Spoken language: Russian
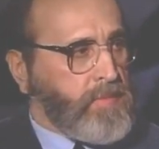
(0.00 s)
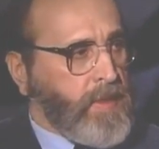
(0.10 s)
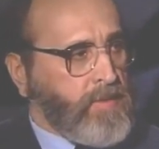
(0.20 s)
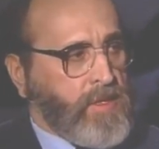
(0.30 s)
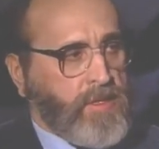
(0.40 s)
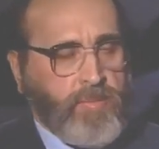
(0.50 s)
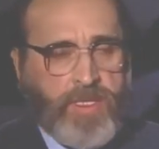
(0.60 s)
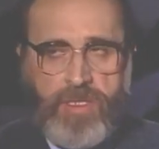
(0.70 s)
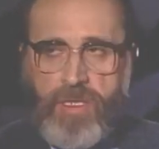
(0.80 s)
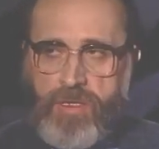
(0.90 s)
наверное,
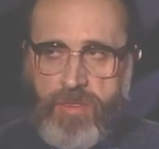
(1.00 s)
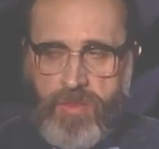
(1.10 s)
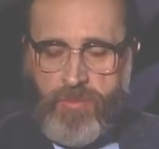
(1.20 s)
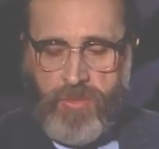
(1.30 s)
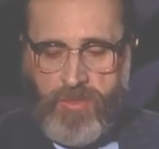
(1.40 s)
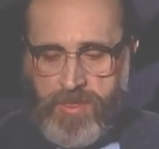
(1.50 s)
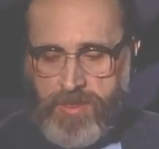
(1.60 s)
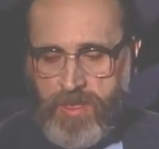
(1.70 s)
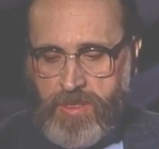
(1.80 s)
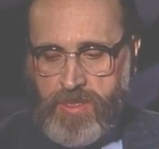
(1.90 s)
последний выбор у нас в
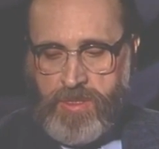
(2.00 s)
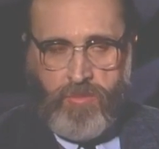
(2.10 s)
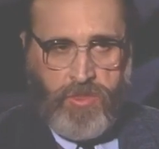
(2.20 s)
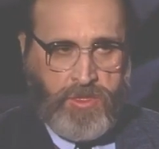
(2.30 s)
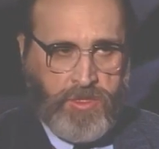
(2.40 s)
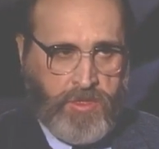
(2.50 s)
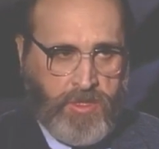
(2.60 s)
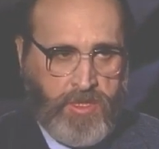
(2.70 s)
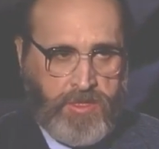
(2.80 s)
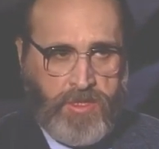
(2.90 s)
стране, где может еще
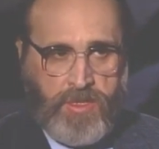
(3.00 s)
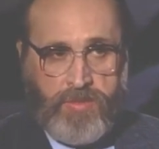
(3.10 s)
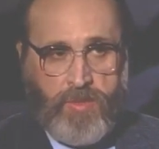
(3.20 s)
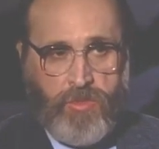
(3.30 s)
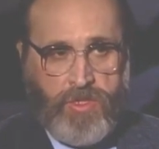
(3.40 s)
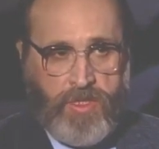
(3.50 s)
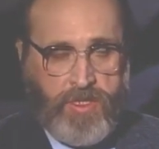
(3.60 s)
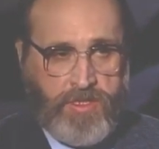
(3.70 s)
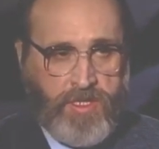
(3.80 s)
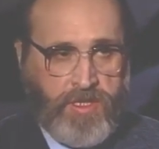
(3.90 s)
относительно свободный
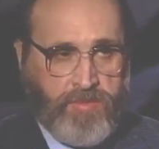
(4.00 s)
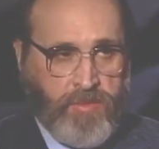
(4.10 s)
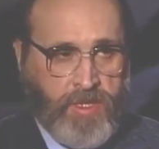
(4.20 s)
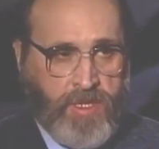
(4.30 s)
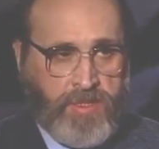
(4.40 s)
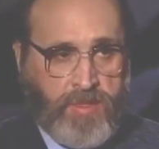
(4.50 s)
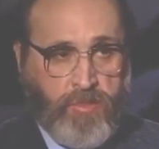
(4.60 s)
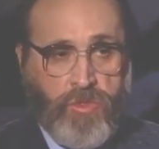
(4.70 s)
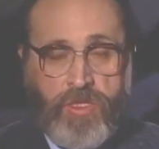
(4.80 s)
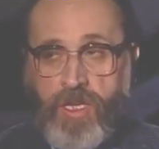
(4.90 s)
кандидат выбирается. А
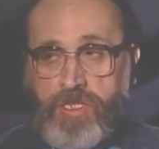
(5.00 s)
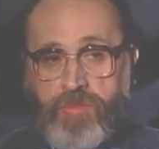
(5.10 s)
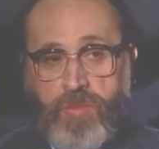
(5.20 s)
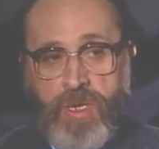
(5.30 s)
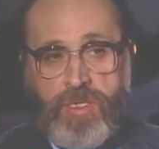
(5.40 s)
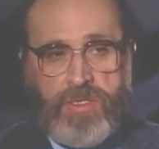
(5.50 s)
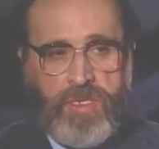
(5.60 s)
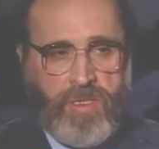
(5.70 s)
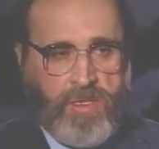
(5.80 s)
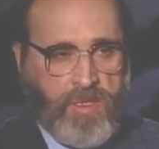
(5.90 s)
будет дальше выбирать
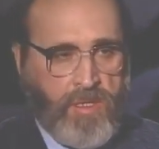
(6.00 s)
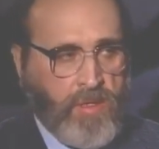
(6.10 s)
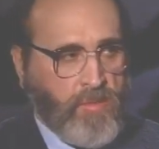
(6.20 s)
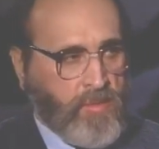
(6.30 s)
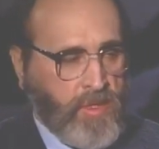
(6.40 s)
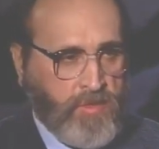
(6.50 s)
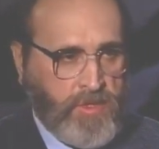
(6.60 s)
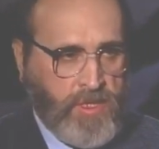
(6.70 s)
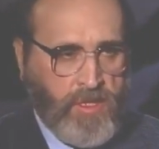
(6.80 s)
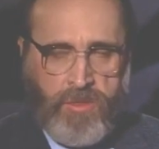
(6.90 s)
деньги. У кого
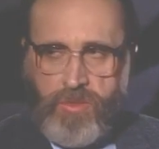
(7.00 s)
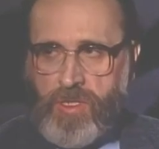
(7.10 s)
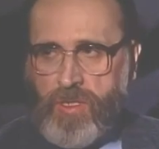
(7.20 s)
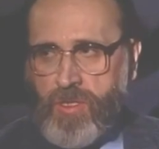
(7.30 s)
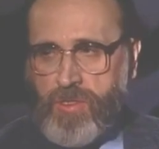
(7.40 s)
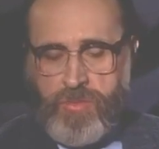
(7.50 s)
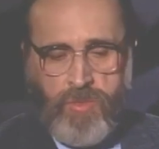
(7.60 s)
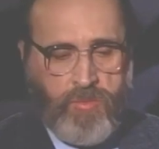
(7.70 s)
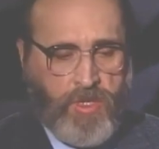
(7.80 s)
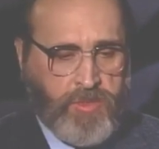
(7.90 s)
деньги, тот и
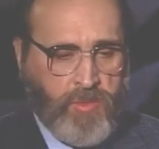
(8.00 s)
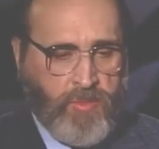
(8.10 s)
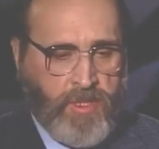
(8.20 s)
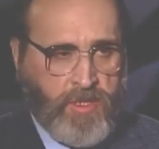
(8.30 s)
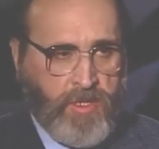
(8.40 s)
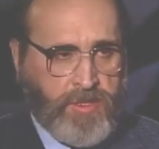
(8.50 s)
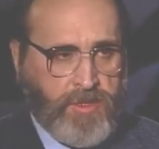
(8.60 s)
организует большую передачу. В этой